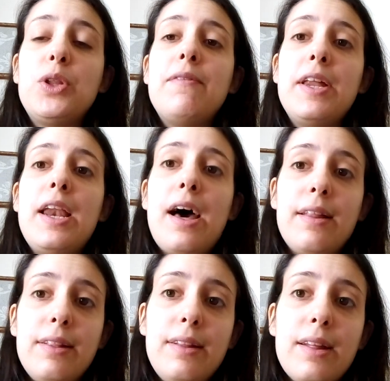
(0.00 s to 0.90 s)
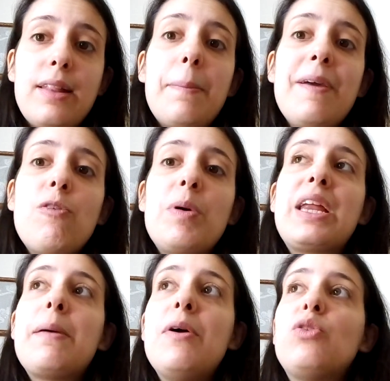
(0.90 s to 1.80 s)
di avere l'ansia, sapevo
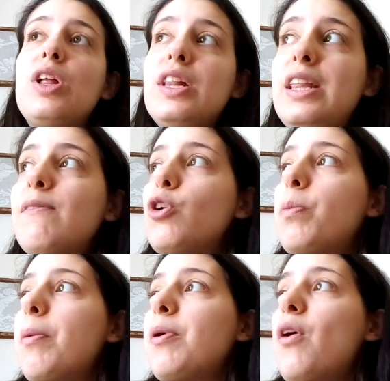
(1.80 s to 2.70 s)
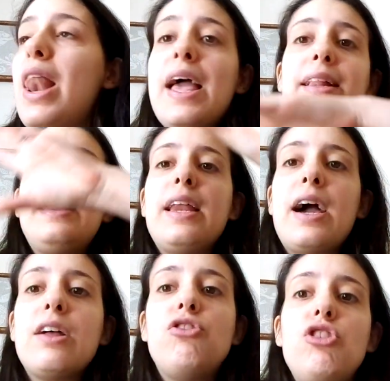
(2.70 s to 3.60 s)
perché me lo sentivo, ero proprio
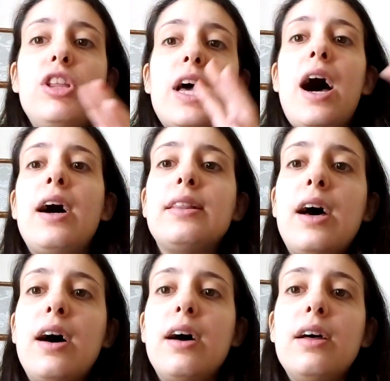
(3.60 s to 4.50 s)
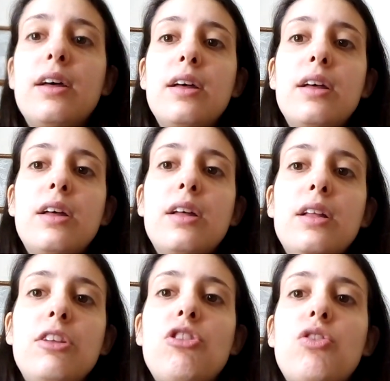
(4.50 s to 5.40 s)
elettrica, agitata.
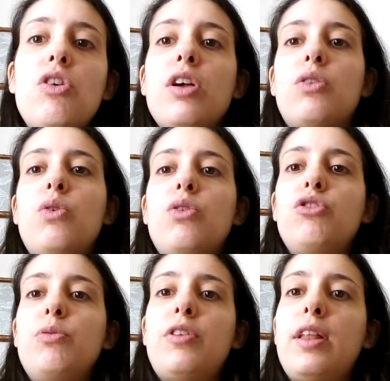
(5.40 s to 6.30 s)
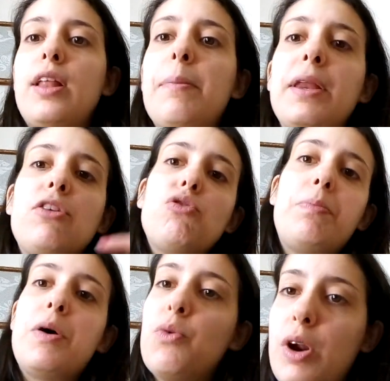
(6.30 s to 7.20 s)
Dicevo no, io a scuola non ci posso andare perché ho
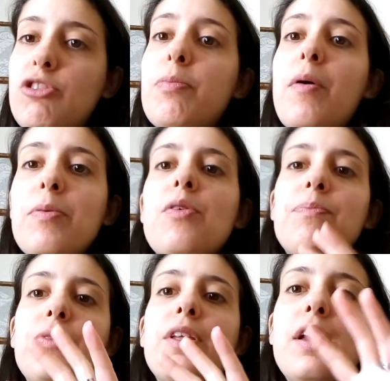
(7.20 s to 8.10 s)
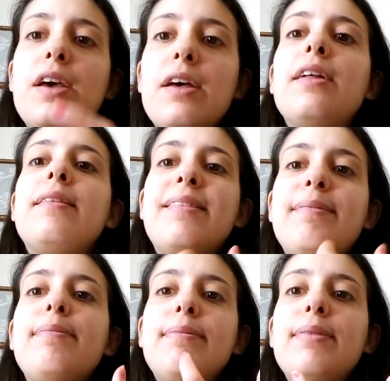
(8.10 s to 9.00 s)
paura. Cioè proprio...
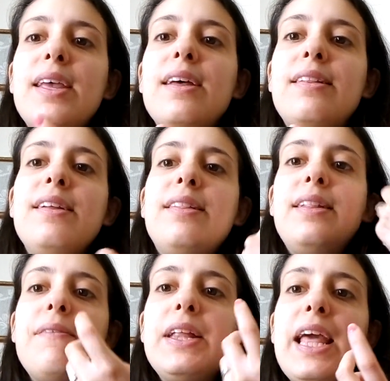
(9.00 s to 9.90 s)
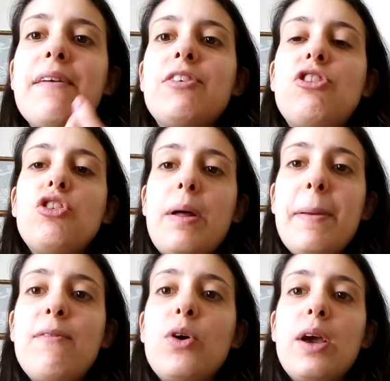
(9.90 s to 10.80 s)
Sì, si vedeva, cioè io
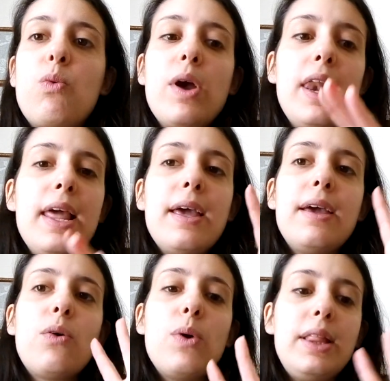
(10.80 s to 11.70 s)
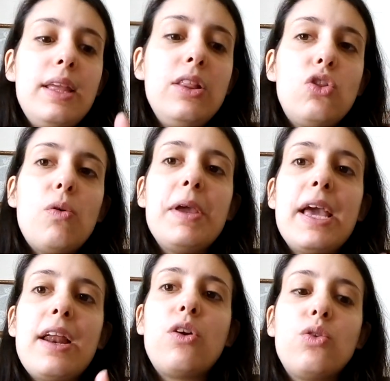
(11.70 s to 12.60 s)
sapevo che quelle, quei sintomi
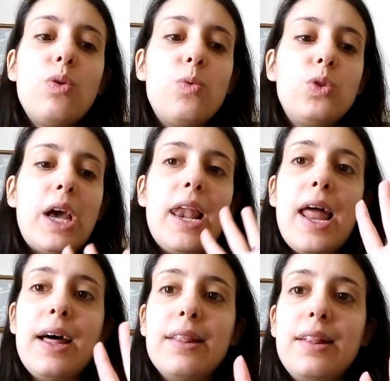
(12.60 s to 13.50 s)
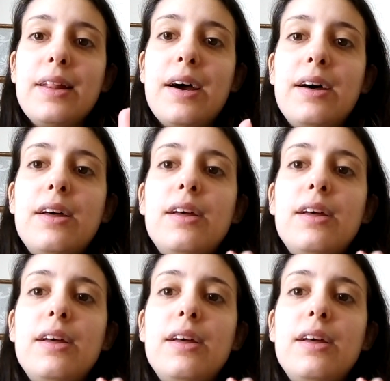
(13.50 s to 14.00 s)
erano dovuti all'ansia,